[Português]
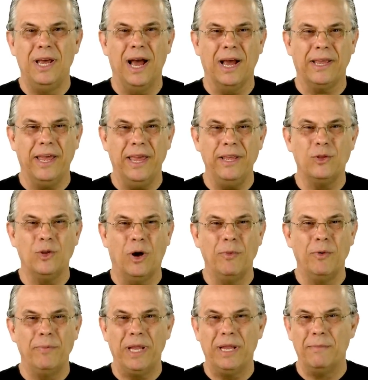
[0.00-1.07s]
a quem
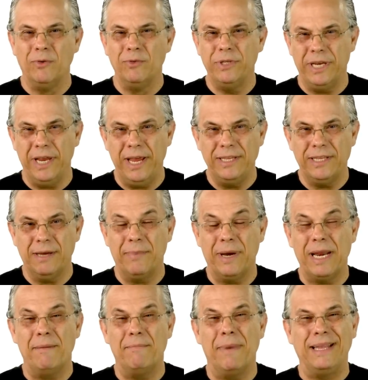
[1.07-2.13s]
tomo pela mão direita
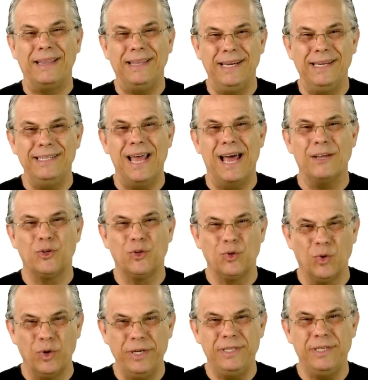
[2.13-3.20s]
para abater
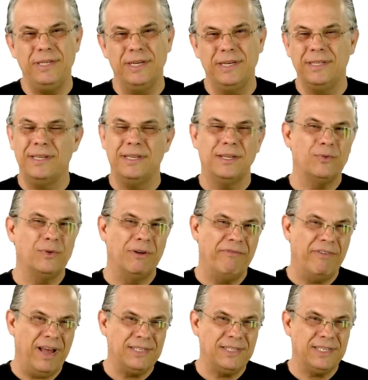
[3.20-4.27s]
nações diante da sua
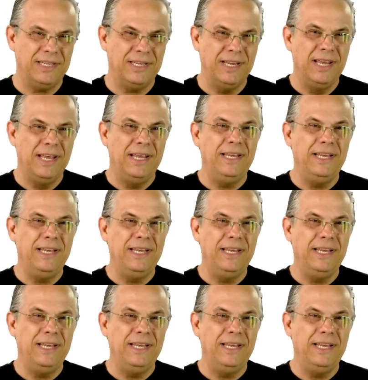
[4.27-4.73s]
face